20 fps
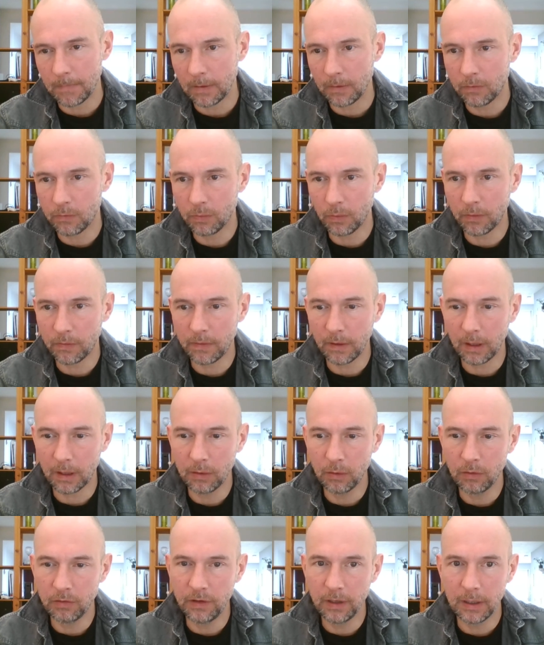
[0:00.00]
source
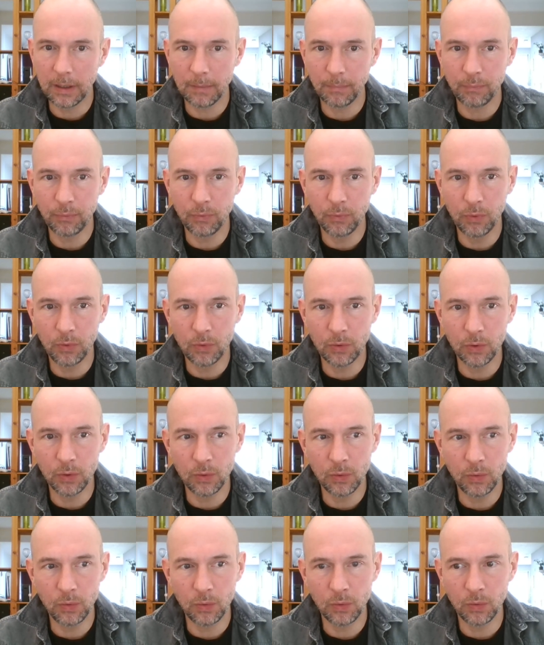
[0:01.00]
archéologique la plus
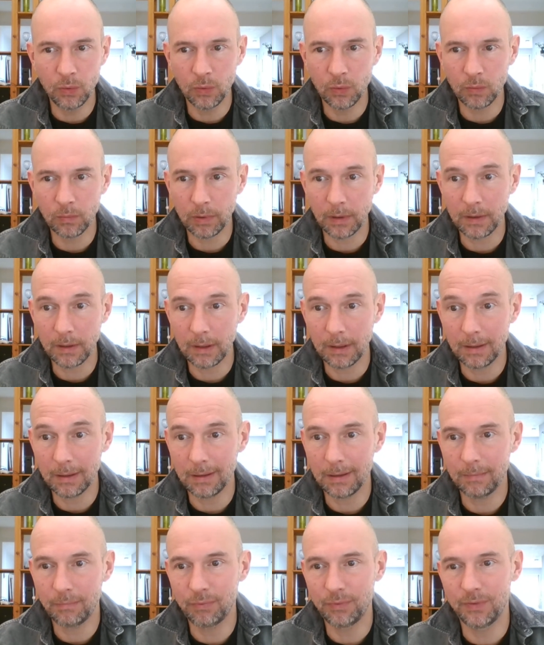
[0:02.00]
connue, on va dire
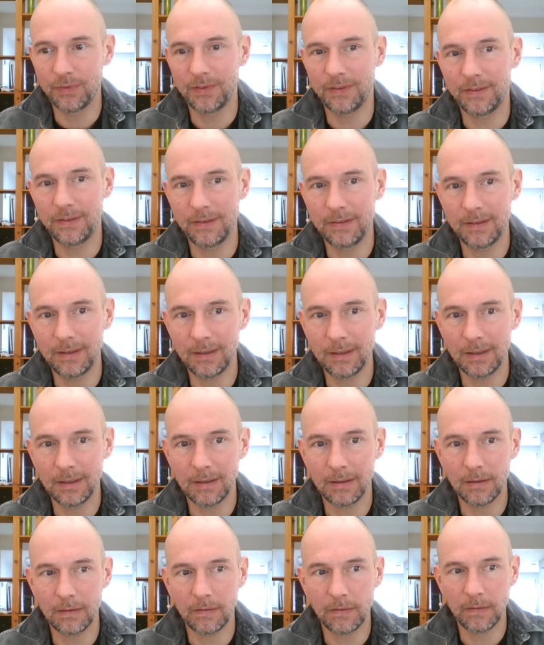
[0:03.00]
la, plus
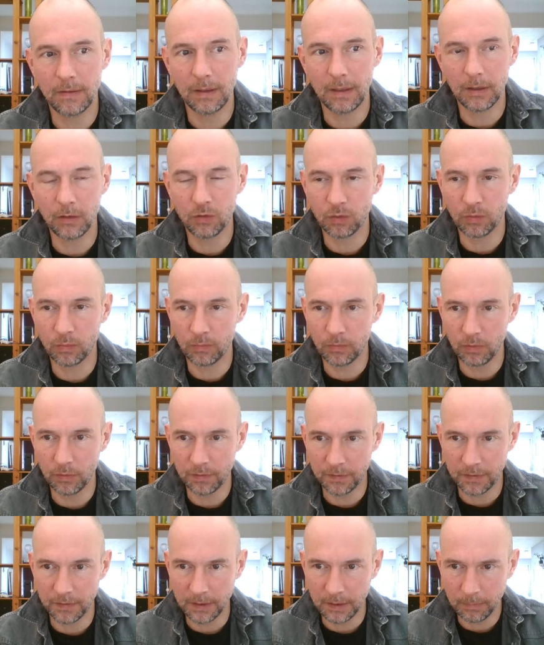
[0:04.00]
visitée, c'est la tombe de
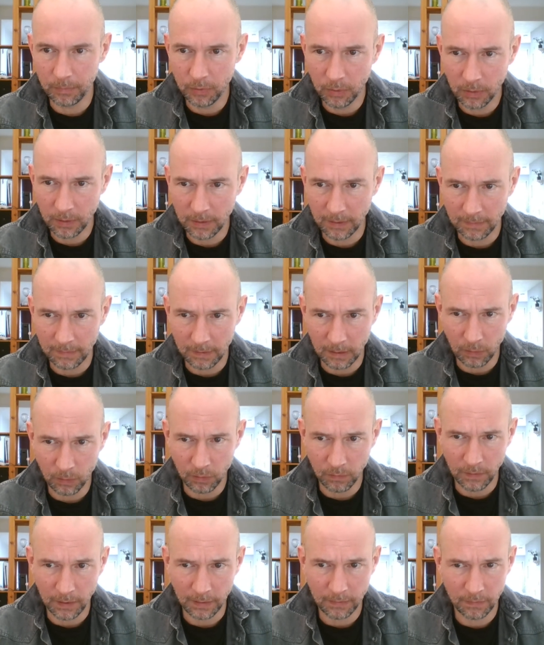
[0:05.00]
Philippe II, qui a été
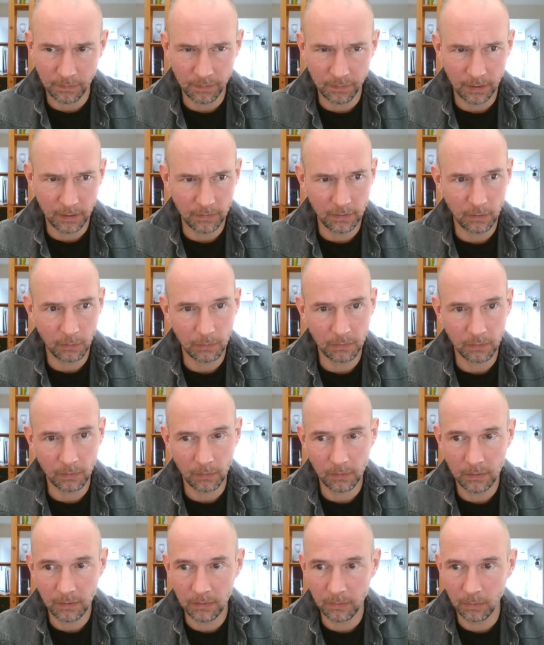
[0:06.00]
découverte fin des années
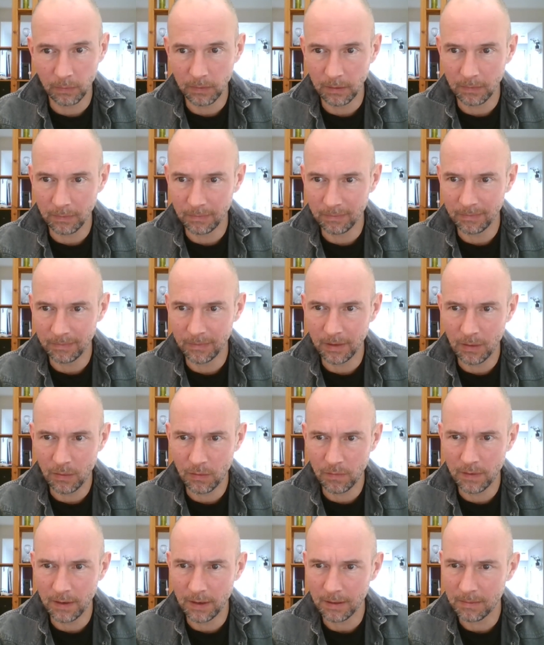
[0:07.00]
70, donc une,
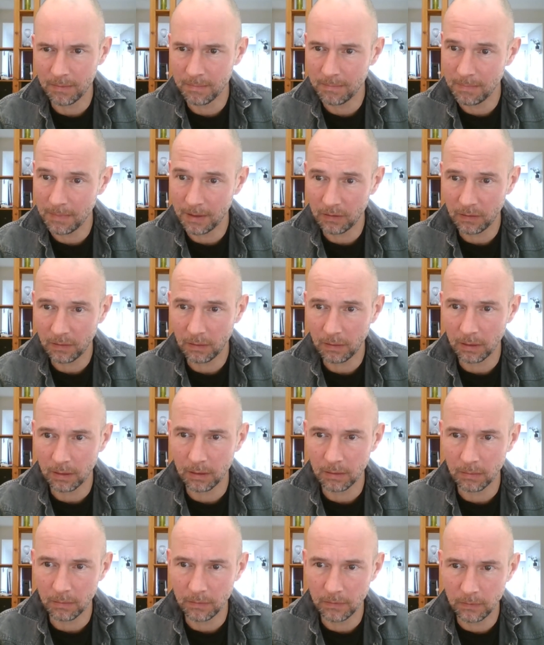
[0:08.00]
découverte majeure
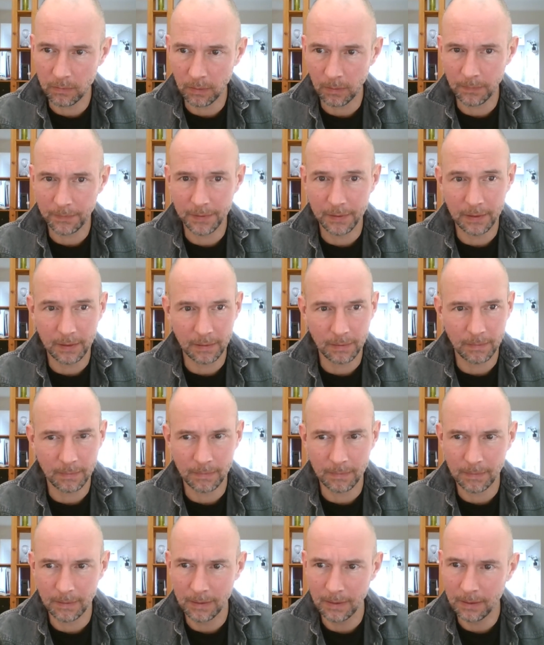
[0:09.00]
hein, dans l'histoire antique.
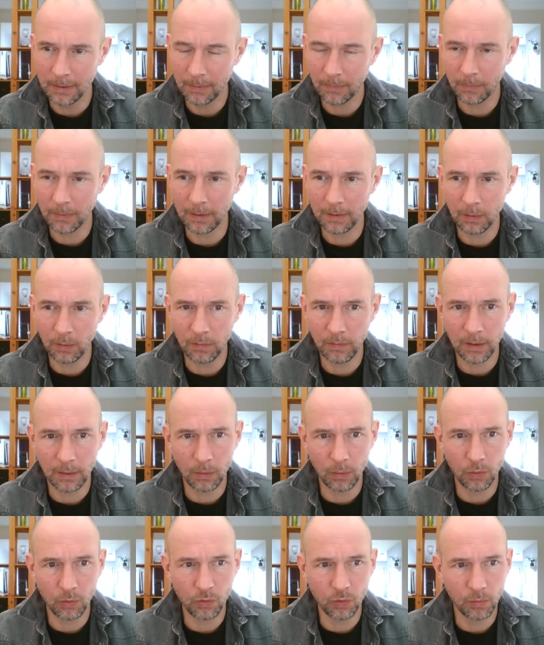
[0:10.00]
Hein. On a découvert
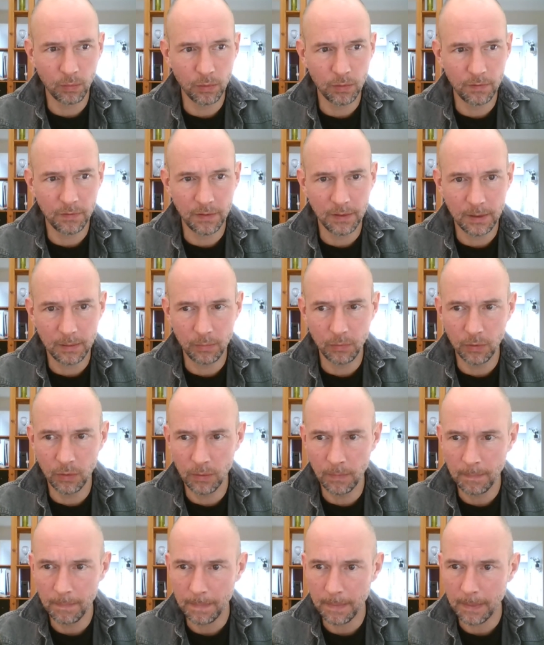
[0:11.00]
le, tombeau de Philippe
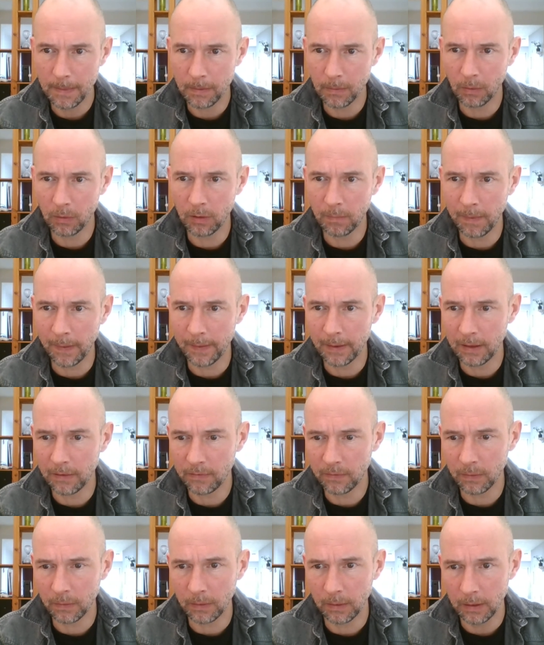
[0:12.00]
II, donc le père
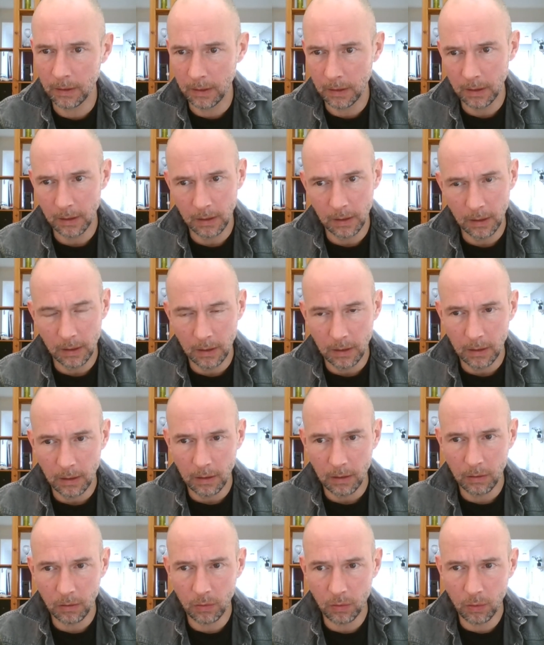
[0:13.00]
d'Alexandre,
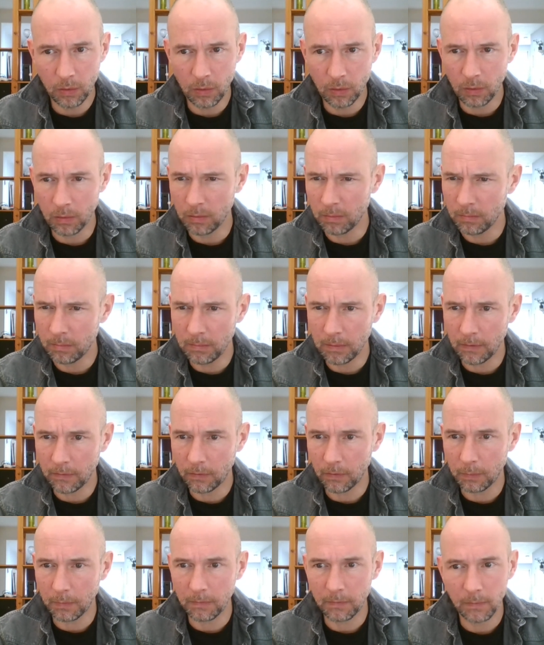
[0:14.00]
que en
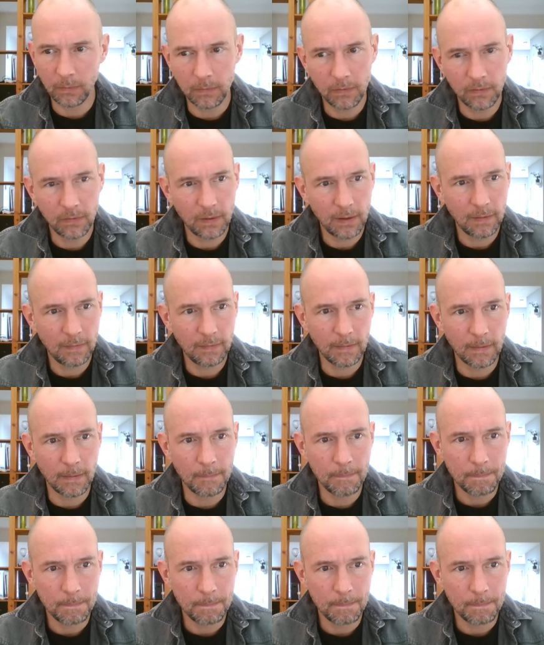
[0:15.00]
1977.